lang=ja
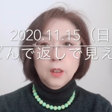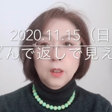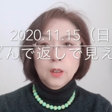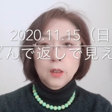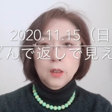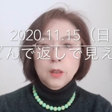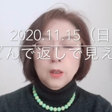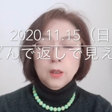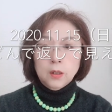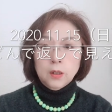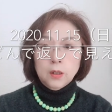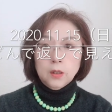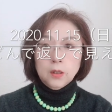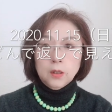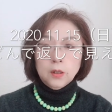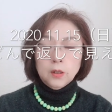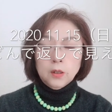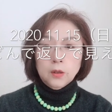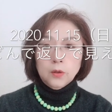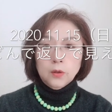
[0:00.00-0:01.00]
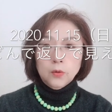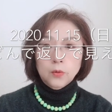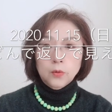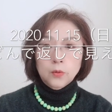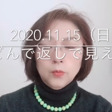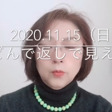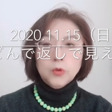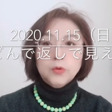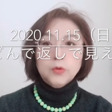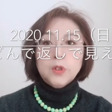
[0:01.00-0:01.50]
えー、
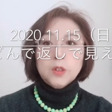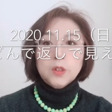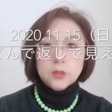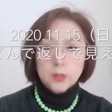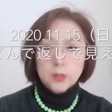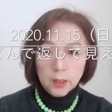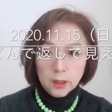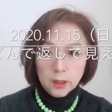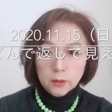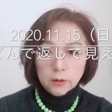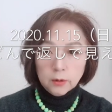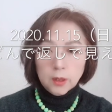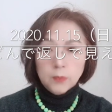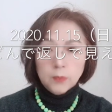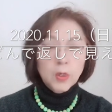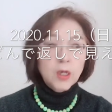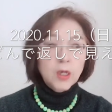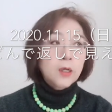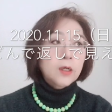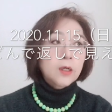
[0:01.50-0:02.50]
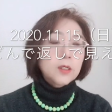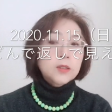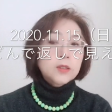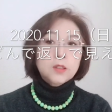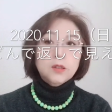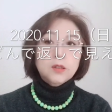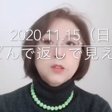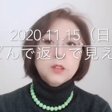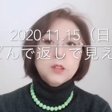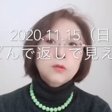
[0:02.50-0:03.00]
思うんですね。で今
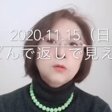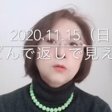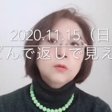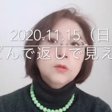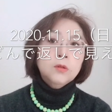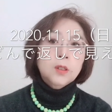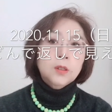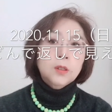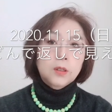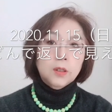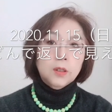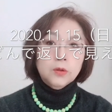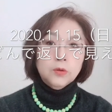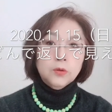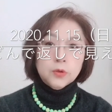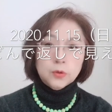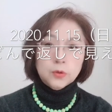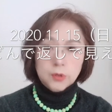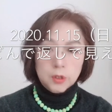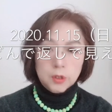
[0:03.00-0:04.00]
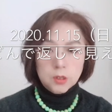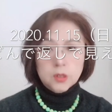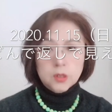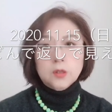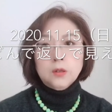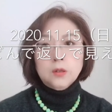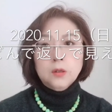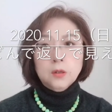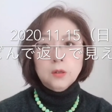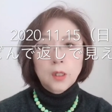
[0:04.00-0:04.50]
SNS 関連の人た
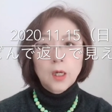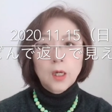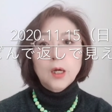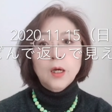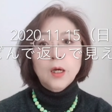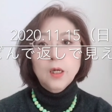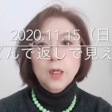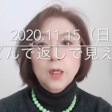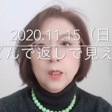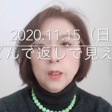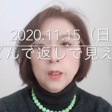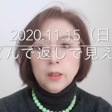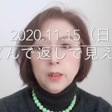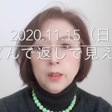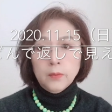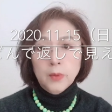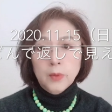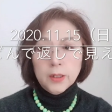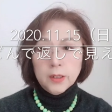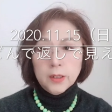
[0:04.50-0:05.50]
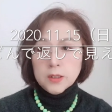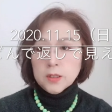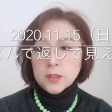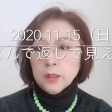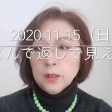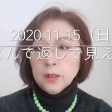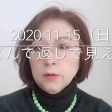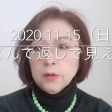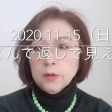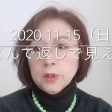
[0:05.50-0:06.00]
ちが、えー、バイヤン
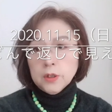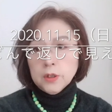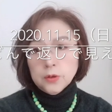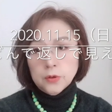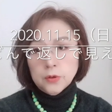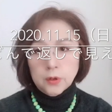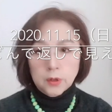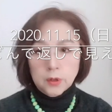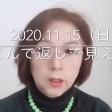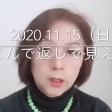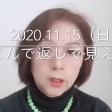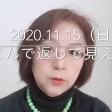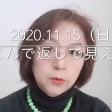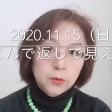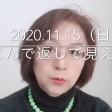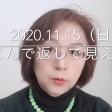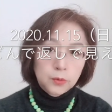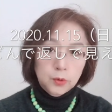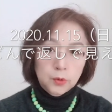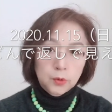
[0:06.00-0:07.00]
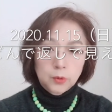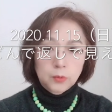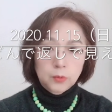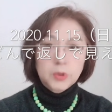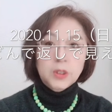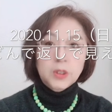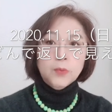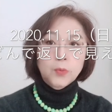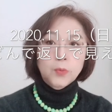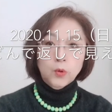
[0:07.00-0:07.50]
さん側についていることを見
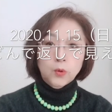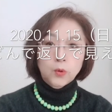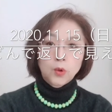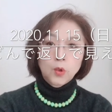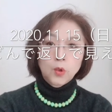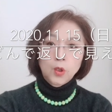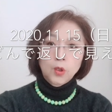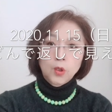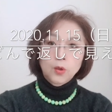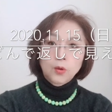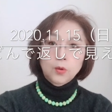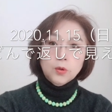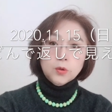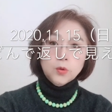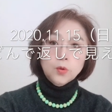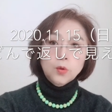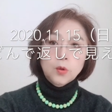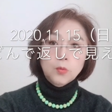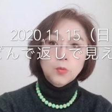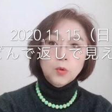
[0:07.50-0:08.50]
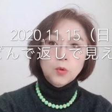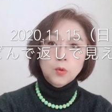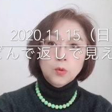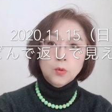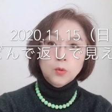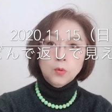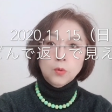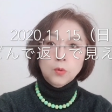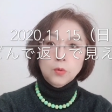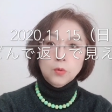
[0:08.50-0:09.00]
てもそこ
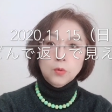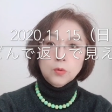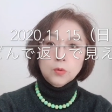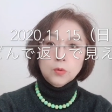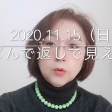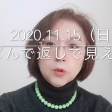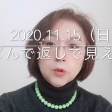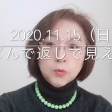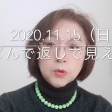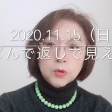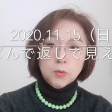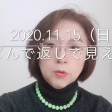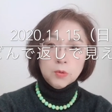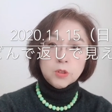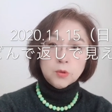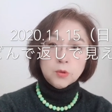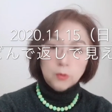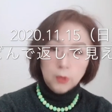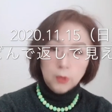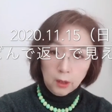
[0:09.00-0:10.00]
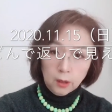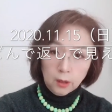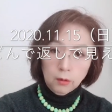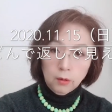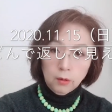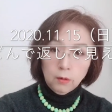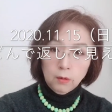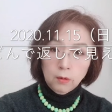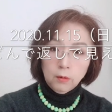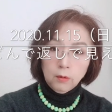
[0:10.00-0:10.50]
も潰せますよね。
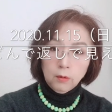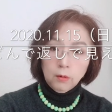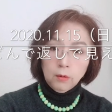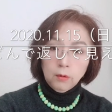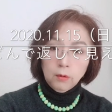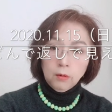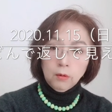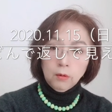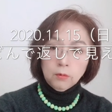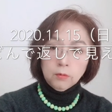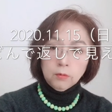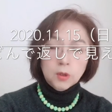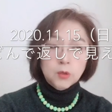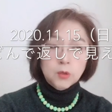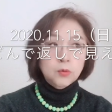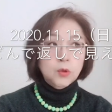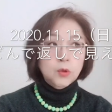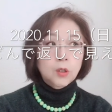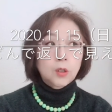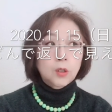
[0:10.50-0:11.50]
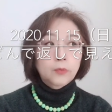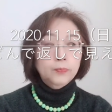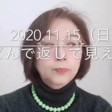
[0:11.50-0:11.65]
なので